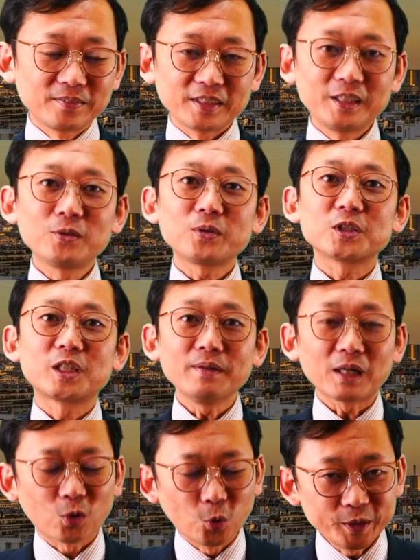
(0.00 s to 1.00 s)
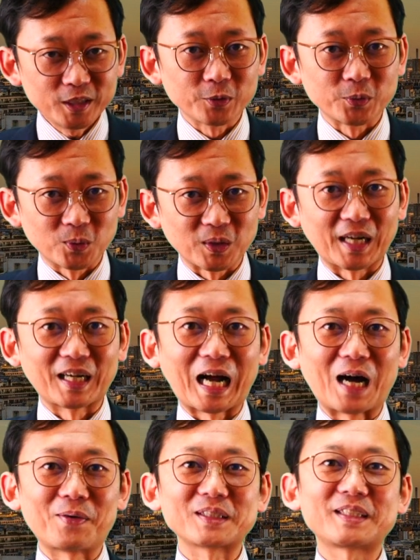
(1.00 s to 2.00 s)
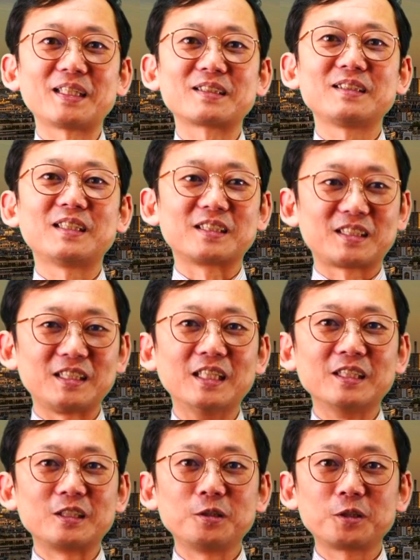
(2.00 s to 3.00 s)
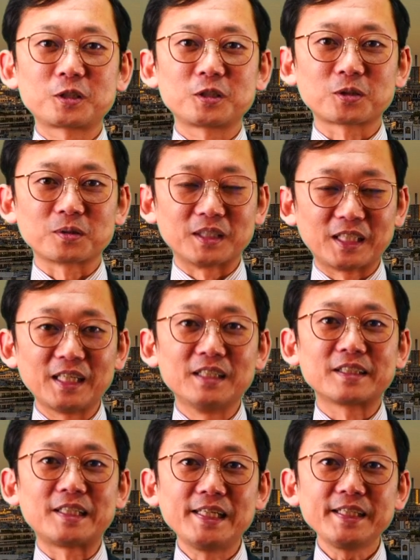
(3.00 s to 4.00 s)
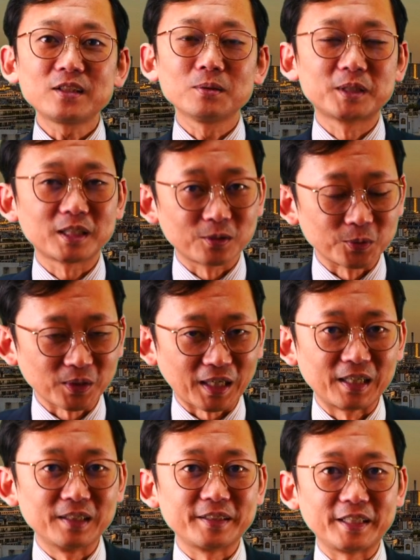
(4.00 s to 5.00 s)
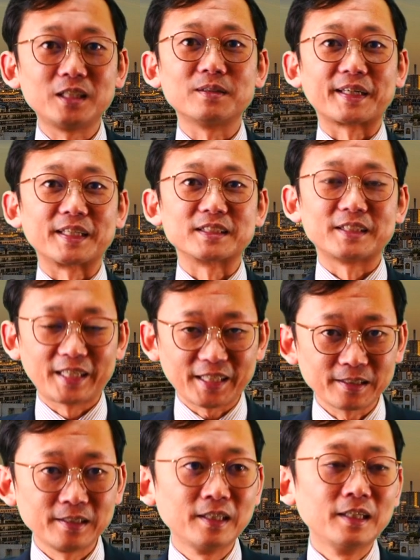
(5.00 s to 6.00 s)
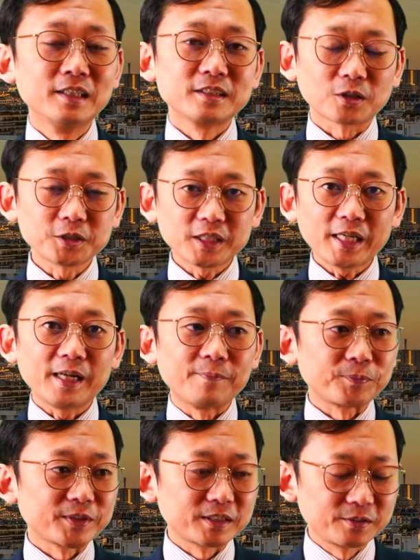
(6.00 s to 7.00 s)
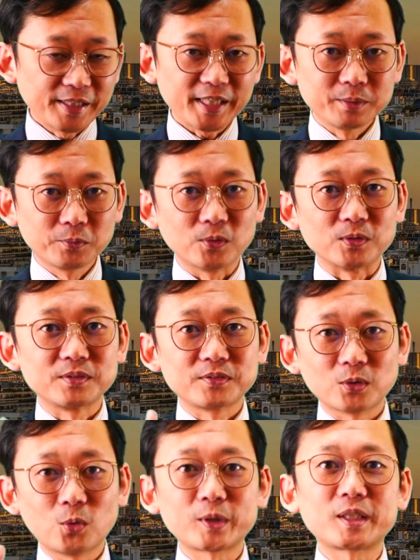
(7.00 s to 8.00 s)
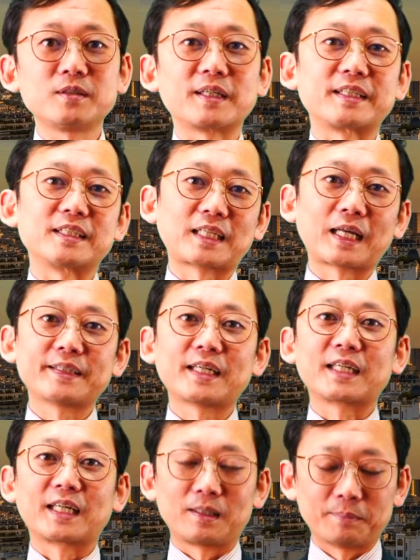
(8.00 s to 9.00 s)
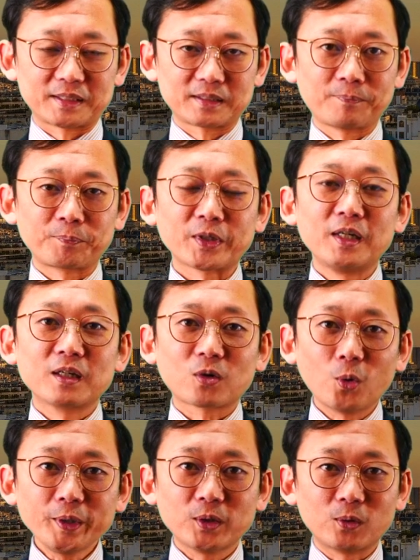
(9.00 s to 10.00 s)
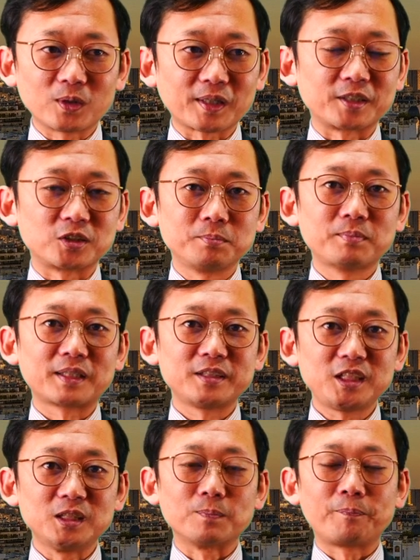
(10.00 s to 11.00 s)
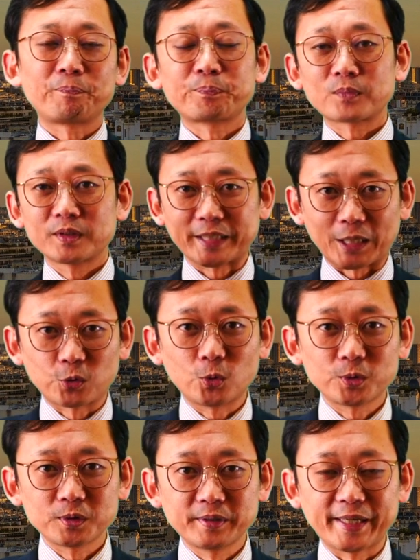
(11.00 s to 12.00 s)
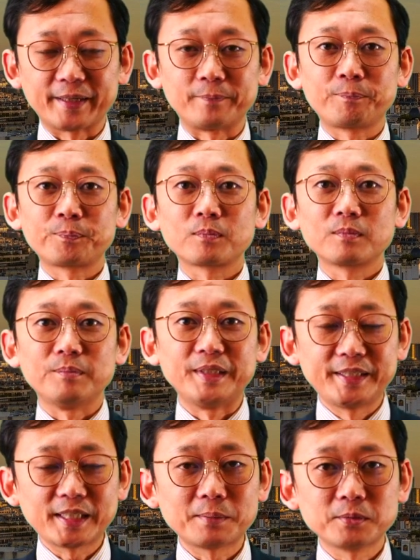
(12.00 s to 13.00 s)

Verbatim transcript: 色としては濃い色の方が合わせやすいですし収縮色でねキリッと見せることができるわけですね。そしてグレーにも大きく分けて3段階あります。濃い方から順番にチャコールグレー、ミディア